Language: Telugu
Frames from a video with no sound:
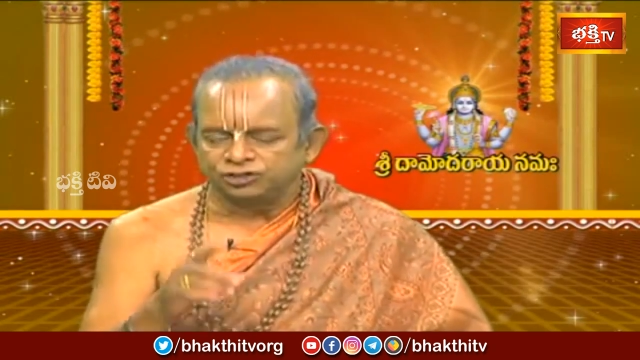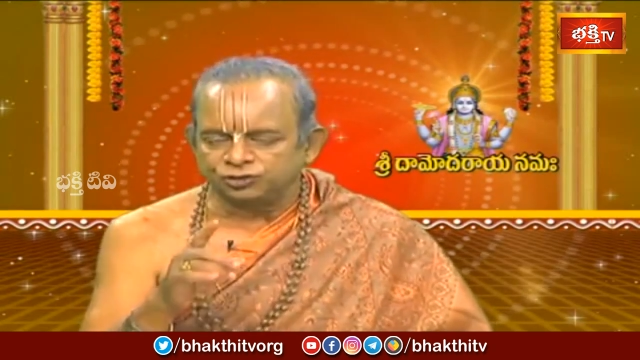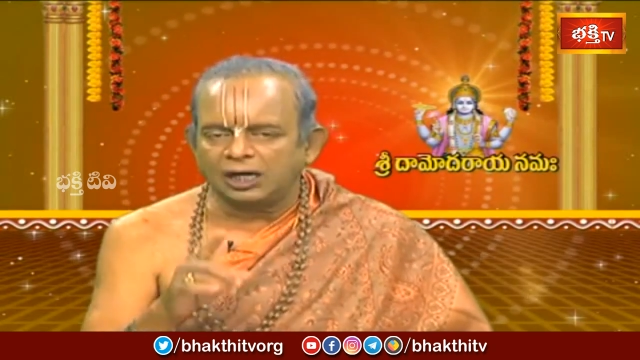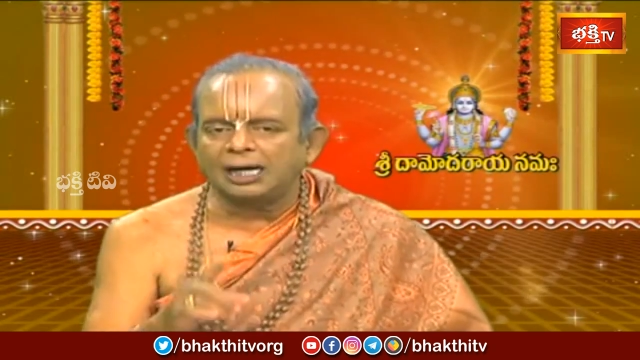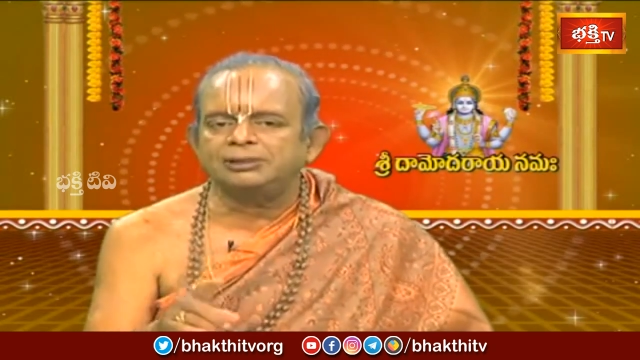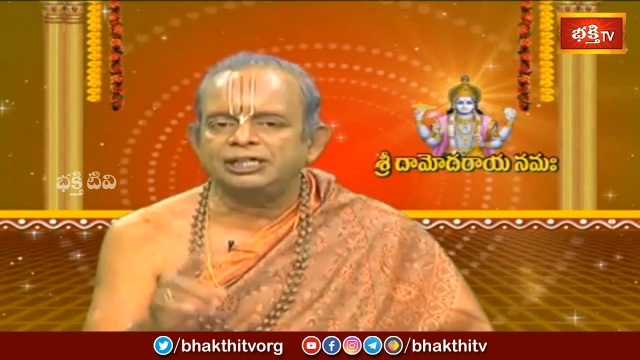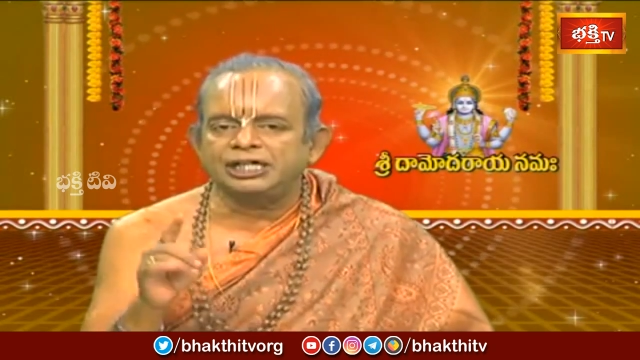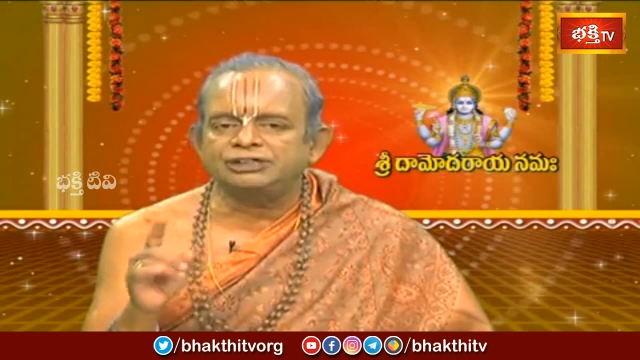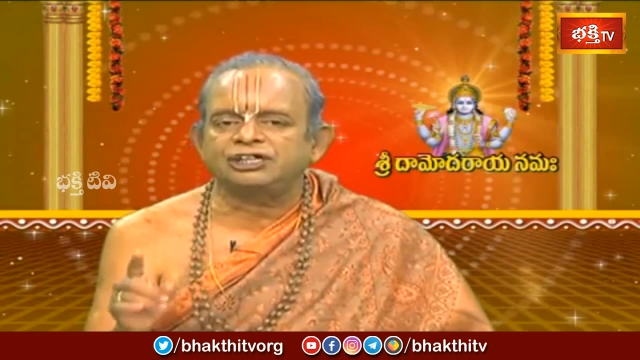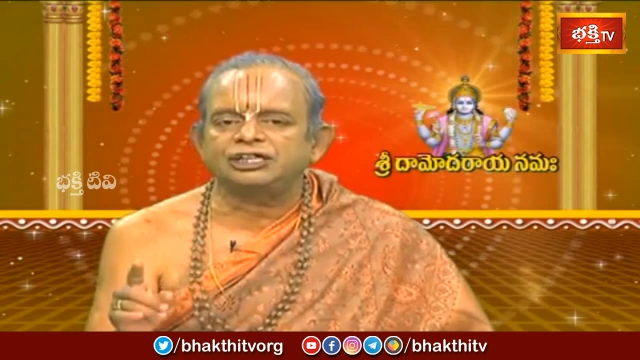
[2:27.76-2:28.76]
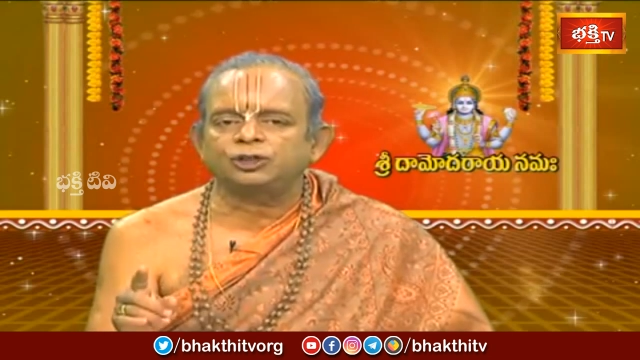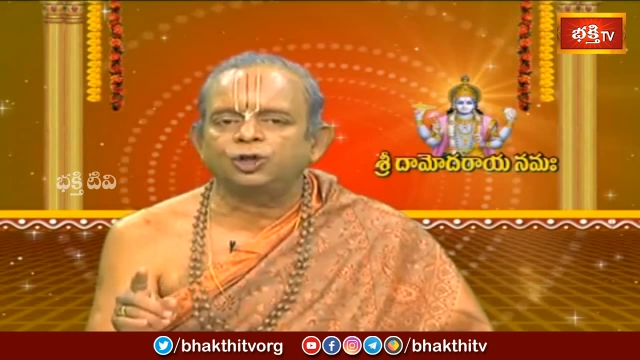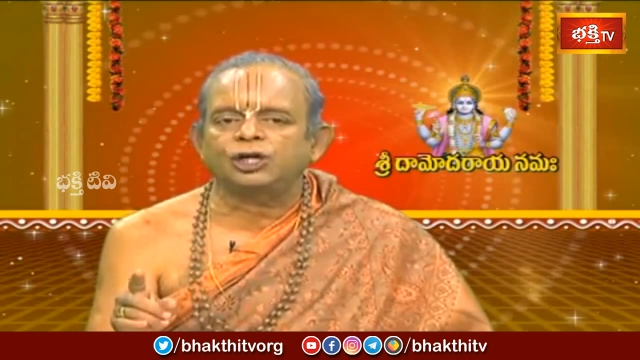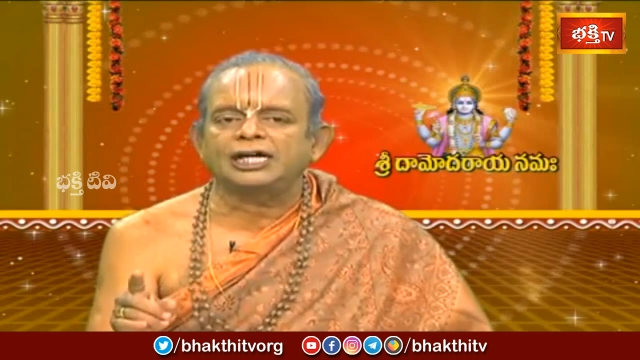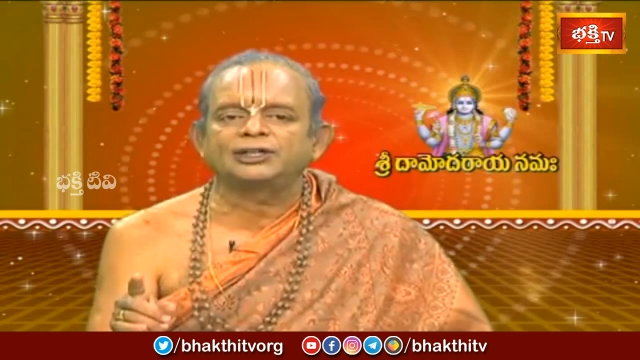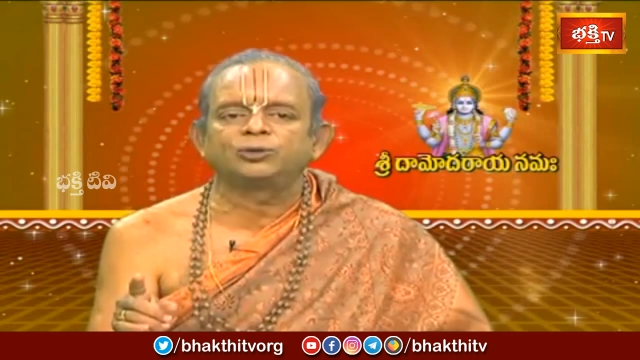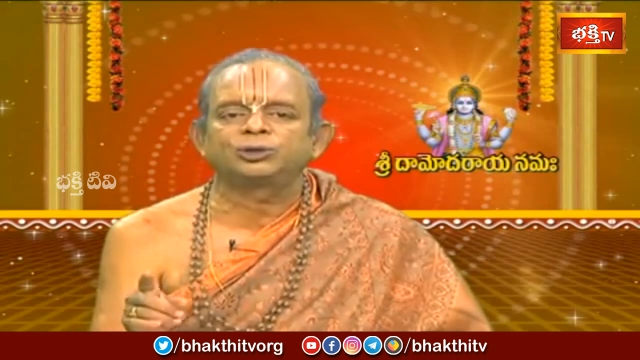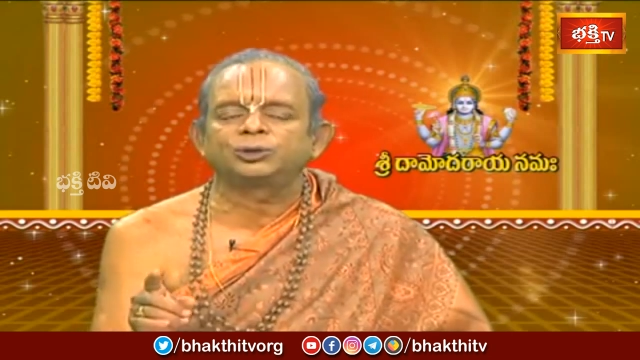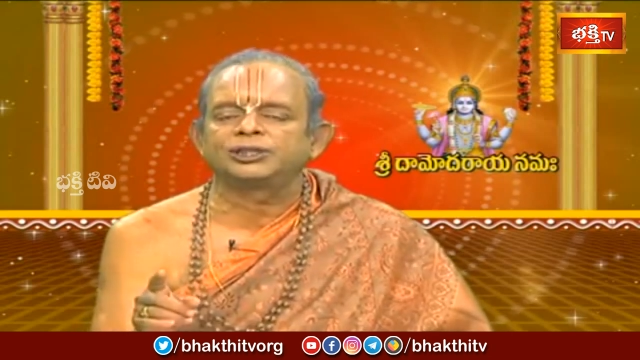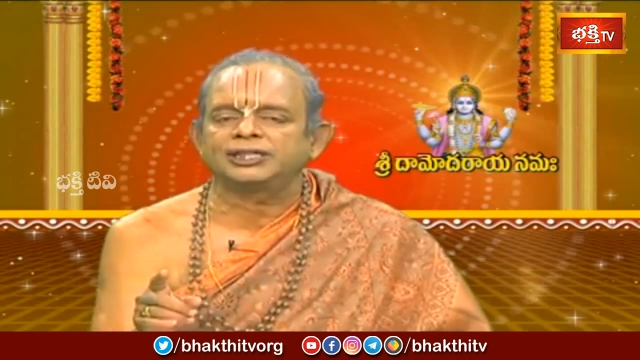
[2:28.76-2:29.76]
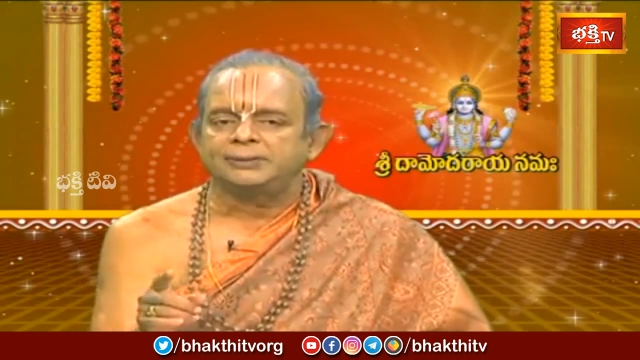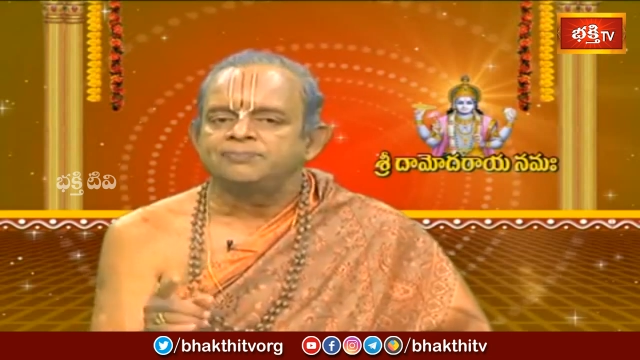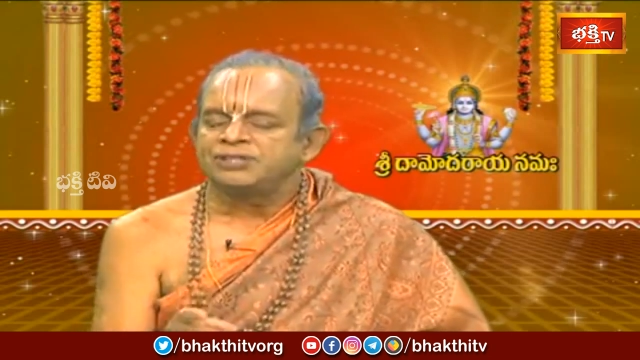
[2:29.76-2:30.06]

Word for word: స్వామి ఏ చేతిలో గద ఉంటుంది